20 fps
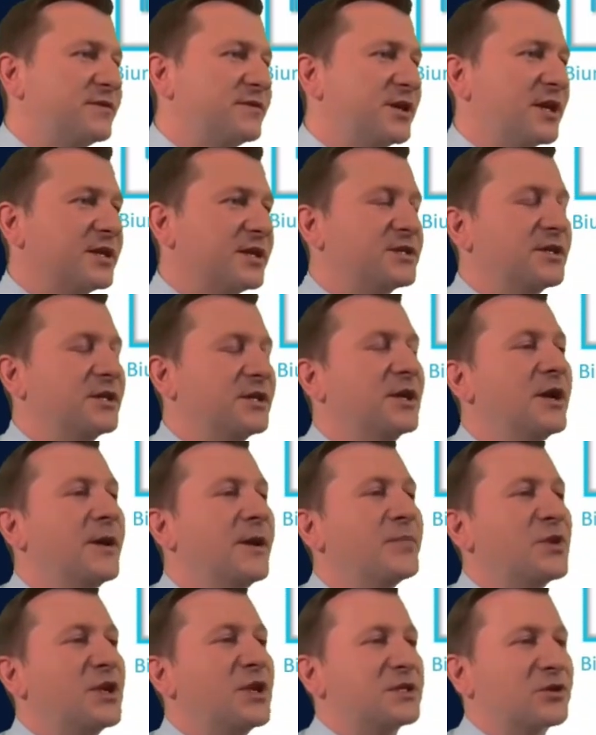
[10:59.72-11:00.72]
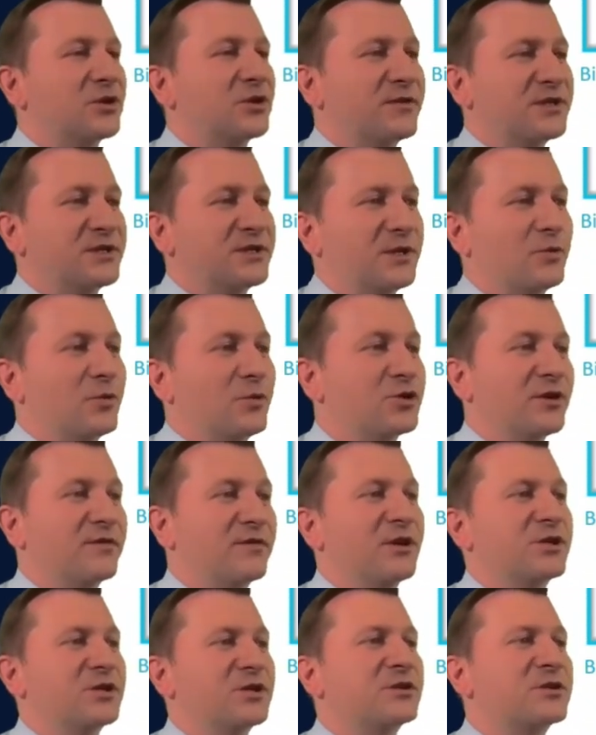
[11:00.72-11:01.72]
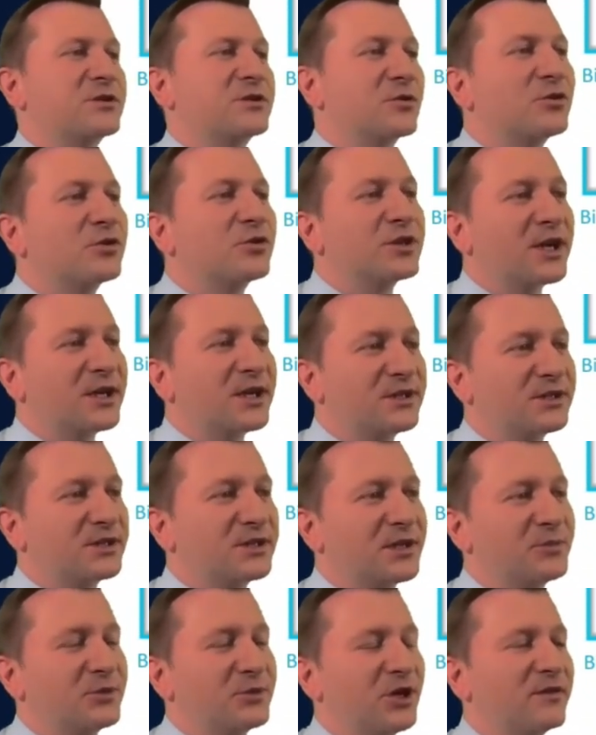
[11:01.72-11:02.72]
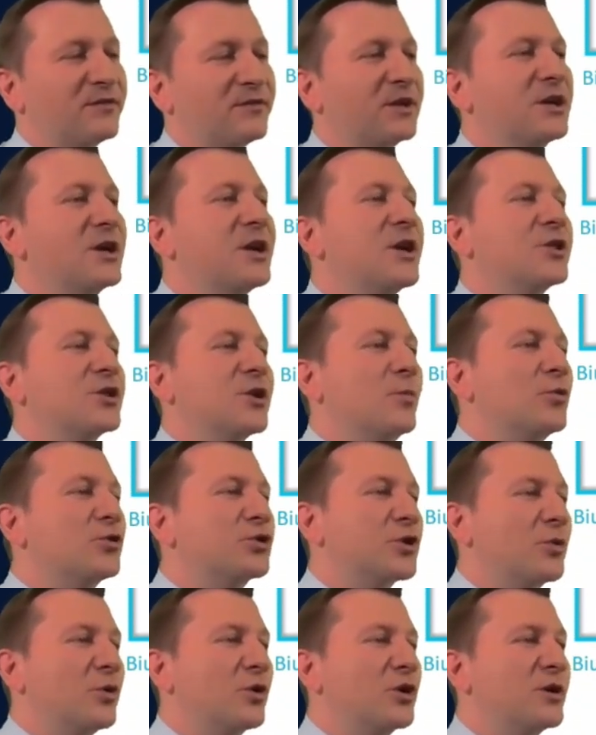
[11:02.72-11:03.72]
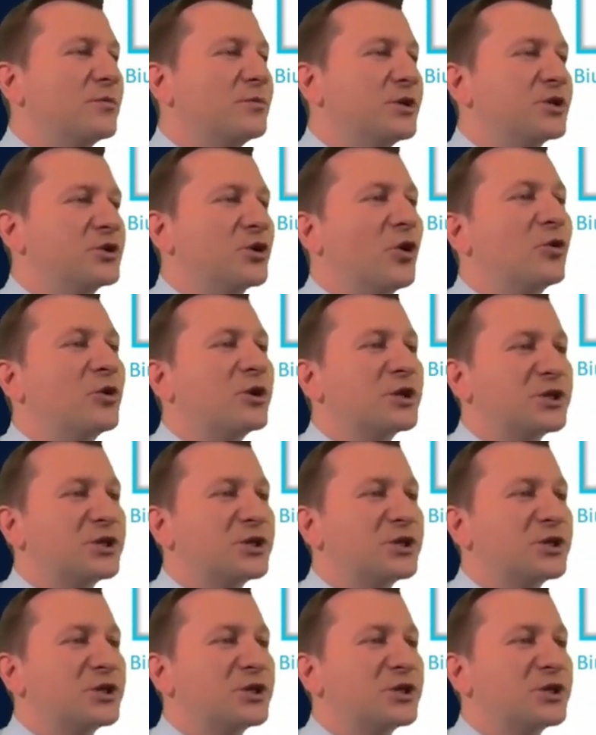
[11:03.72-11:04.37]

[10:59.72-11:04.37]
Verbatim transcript: specyfikację. Jest to kwestia kluczowa. Jeżeli to są kontrakty terminowe, to muszą one mieć